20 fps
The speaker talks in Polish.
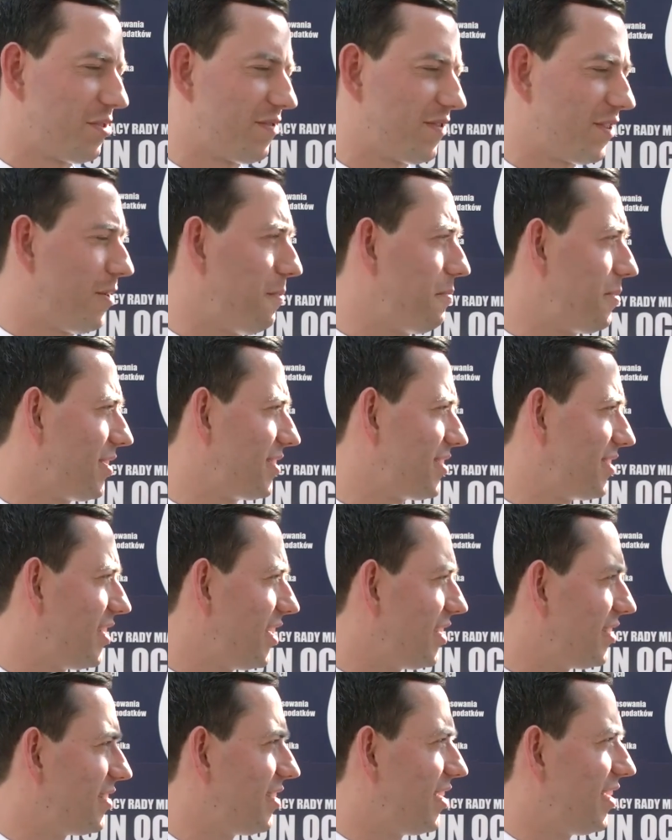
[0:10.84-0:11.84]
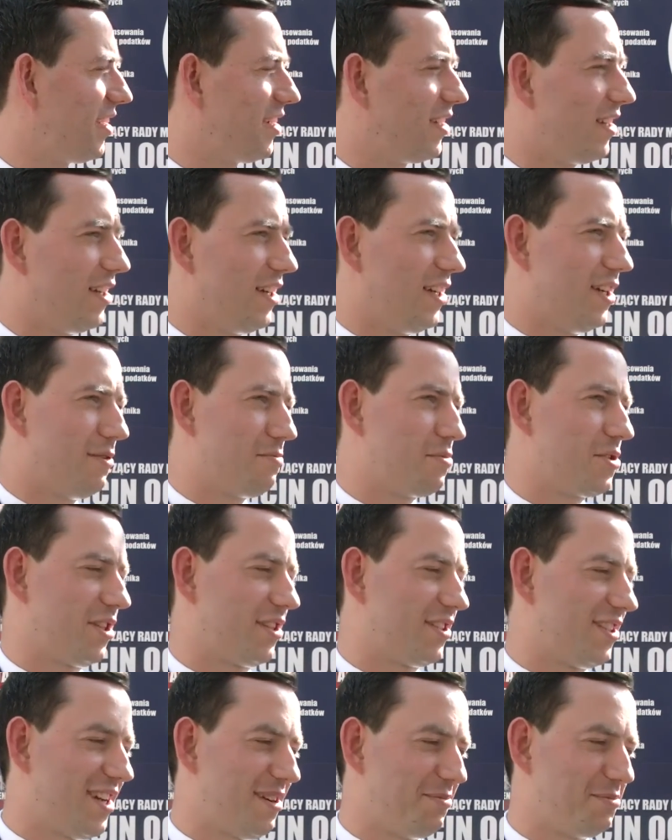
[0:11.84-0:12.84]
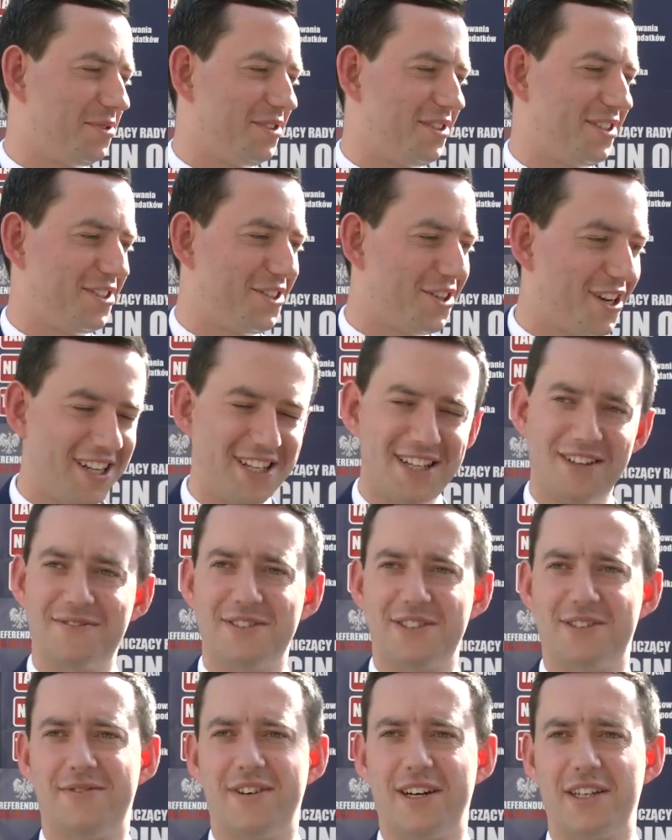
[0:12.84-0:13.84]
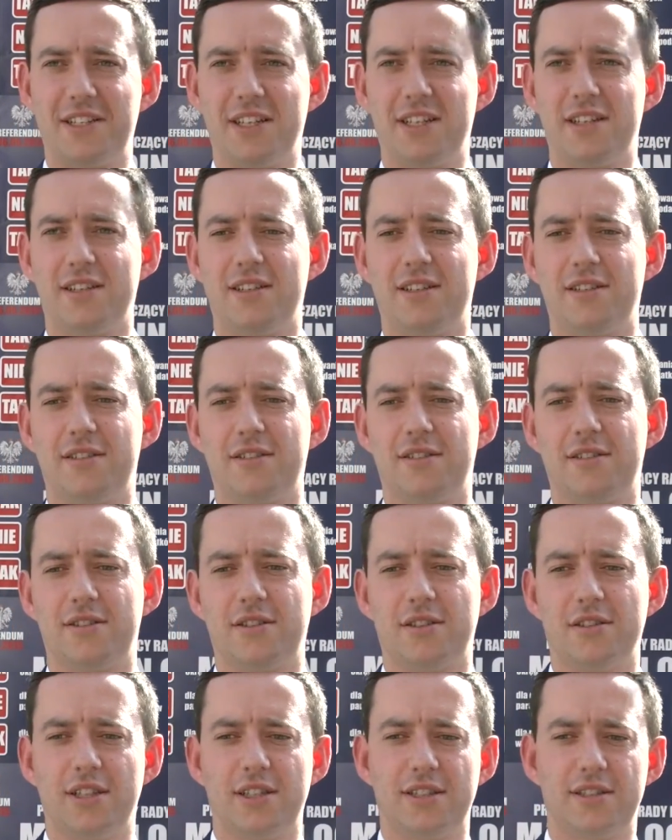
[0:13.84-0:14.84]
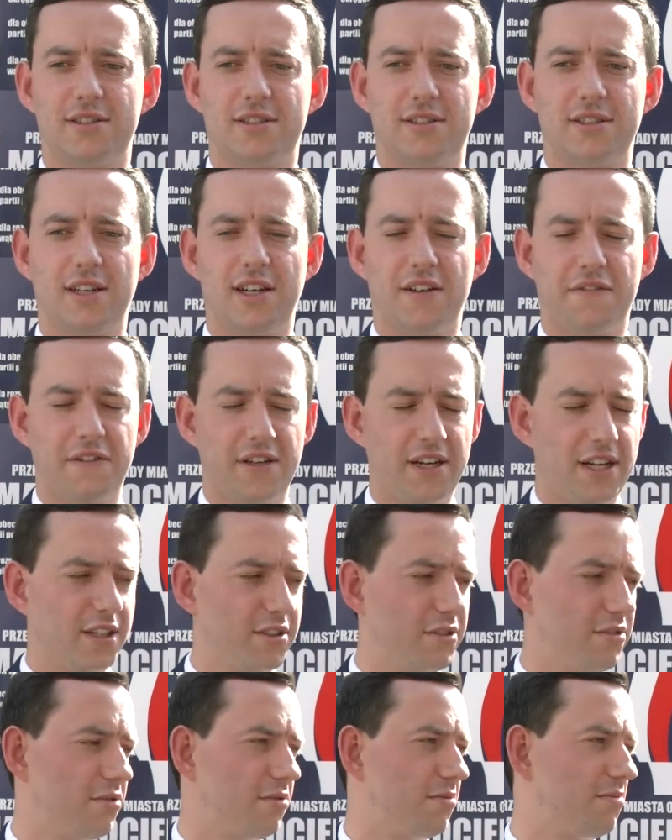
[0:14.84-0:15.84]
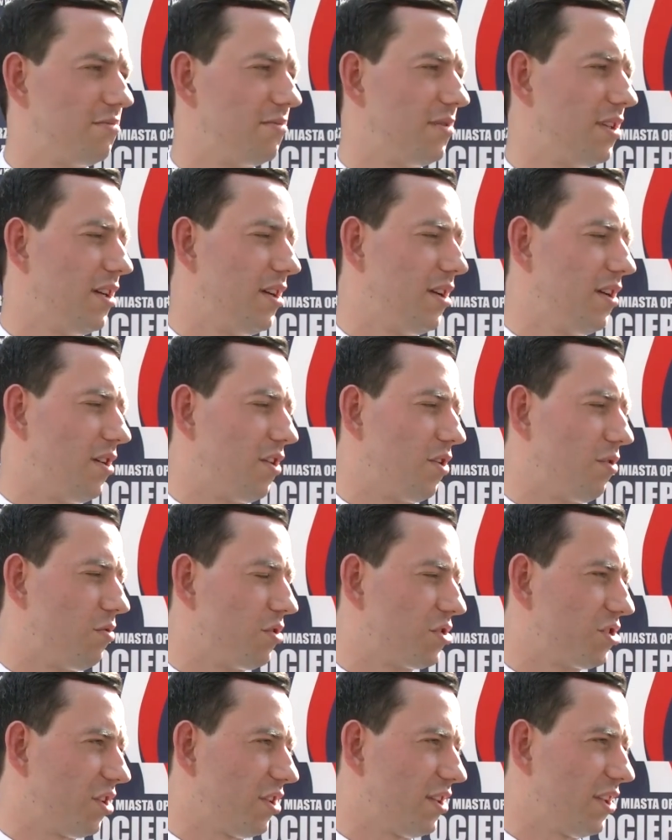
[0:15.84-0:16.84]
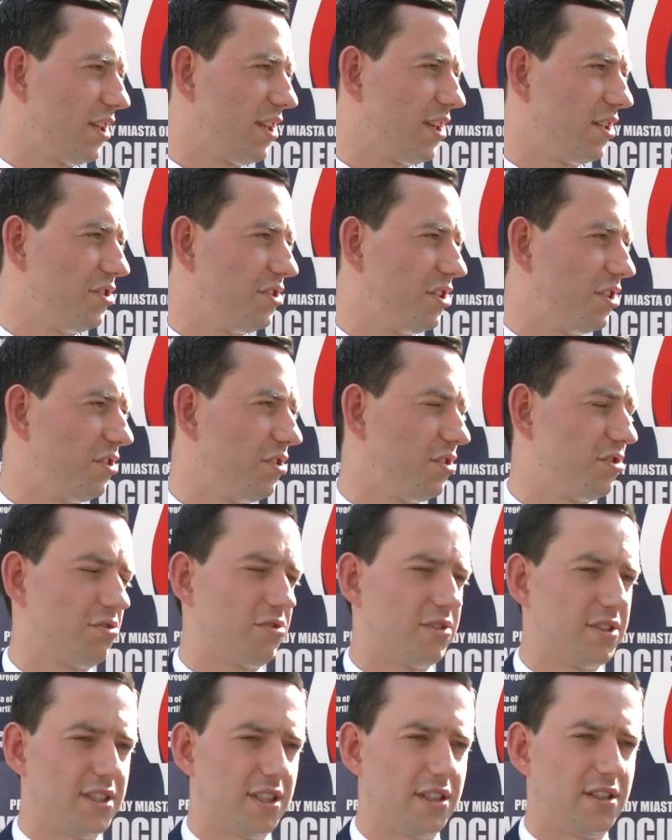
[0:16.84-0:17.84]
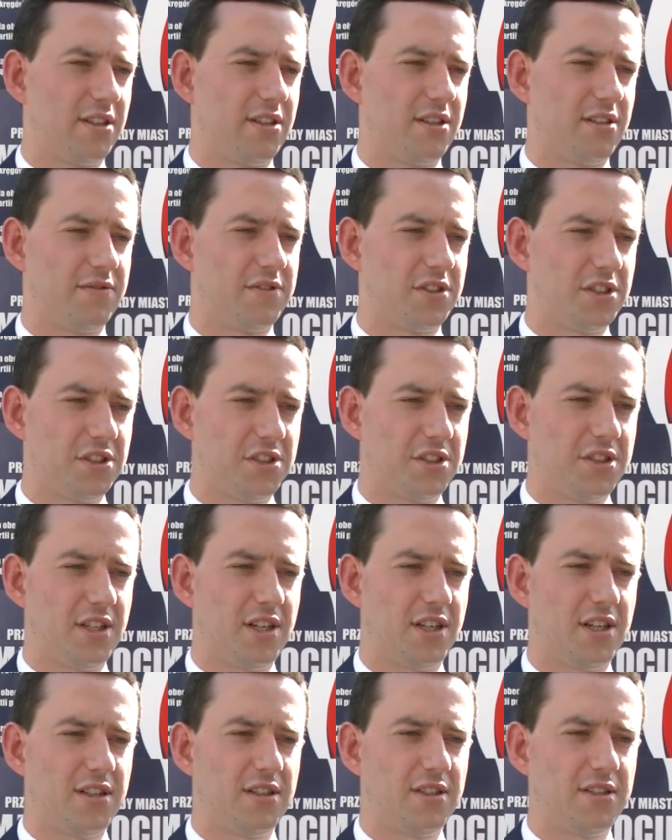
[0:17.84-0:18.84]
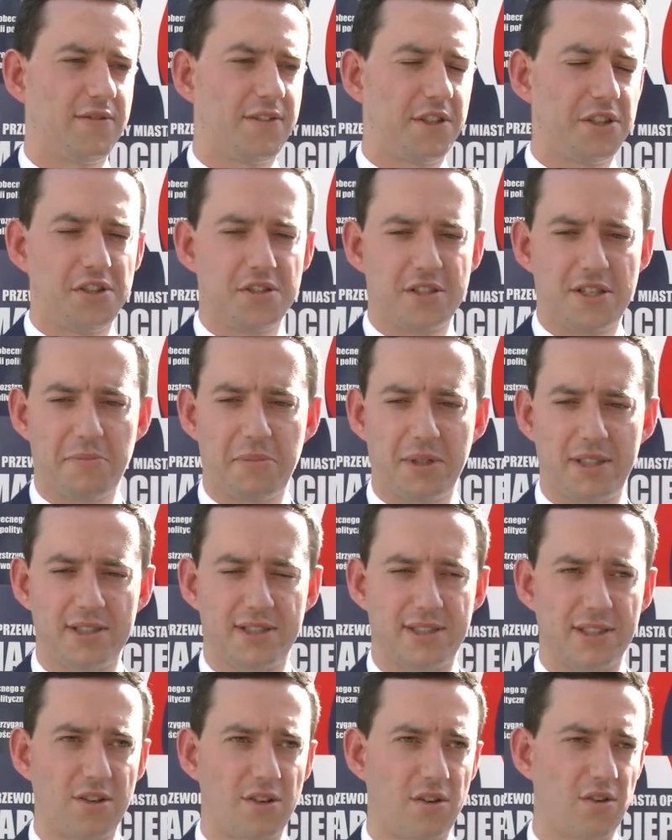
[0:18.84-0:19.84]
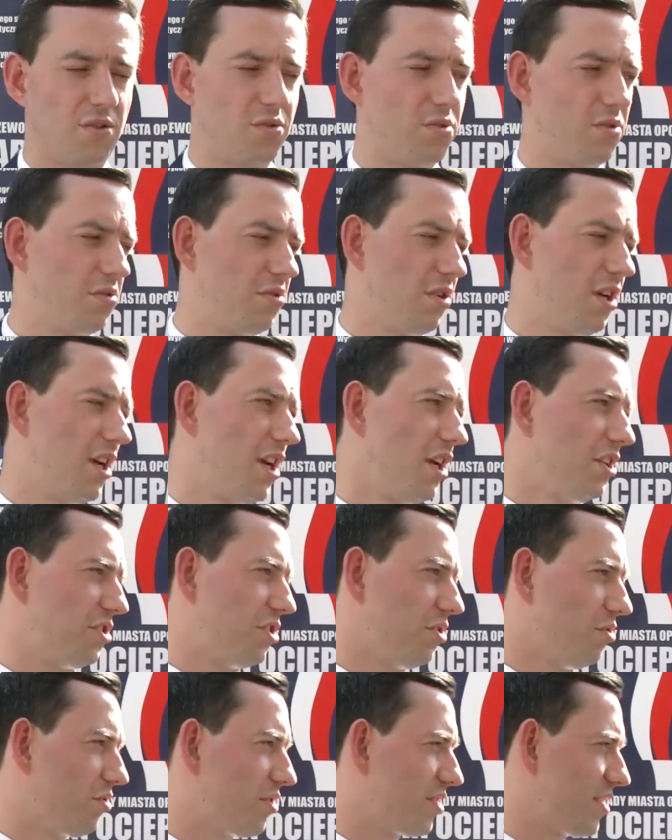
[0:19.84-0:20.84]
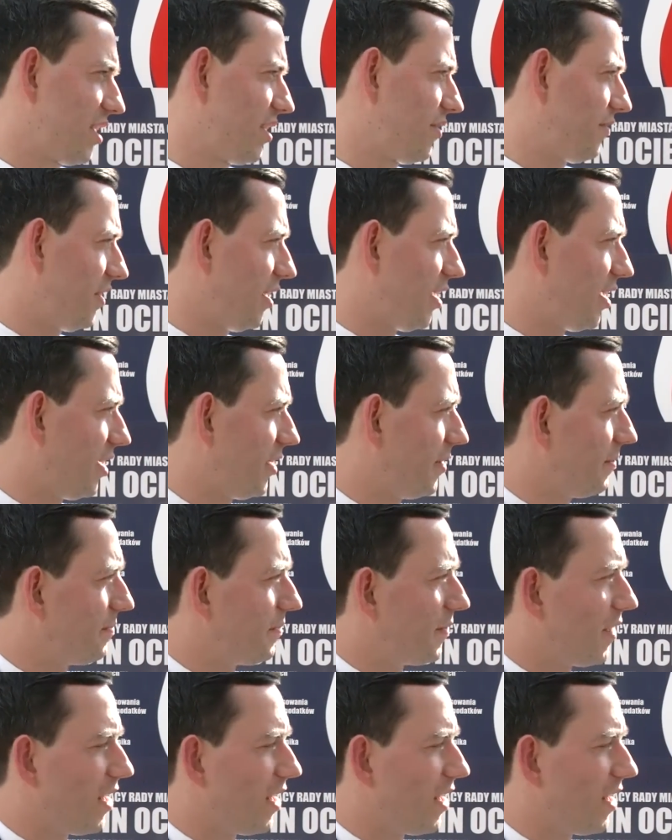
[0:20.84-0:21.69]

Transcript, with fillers: nowego prezydenta, przed nami kolejne wyzwanie. To jest referendum ogłoszone na dzień 6 września 2015 roku, czyli już za chwilę.